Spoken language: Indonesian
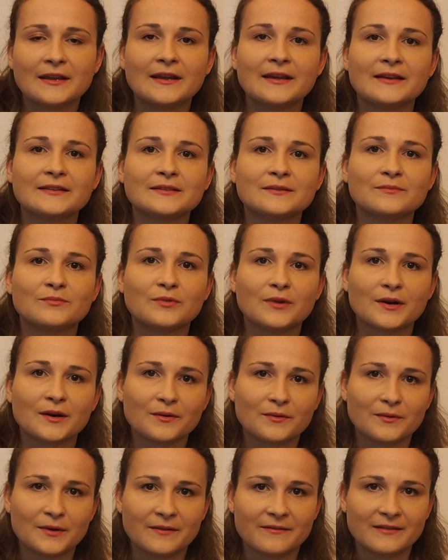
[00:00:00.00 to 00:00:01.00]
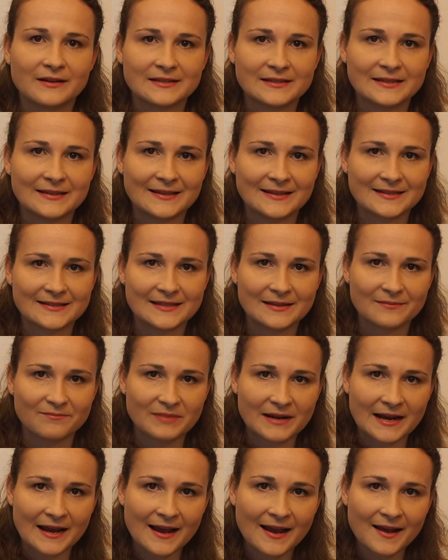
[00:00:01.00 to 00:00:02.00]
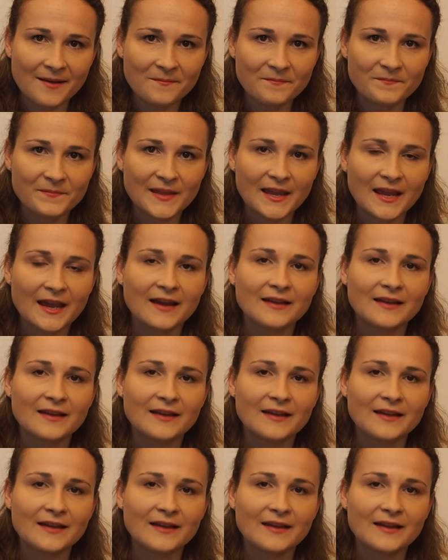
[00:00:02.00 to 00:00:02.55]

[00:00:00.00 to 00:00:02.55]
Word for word: di sebuah universitas di Praha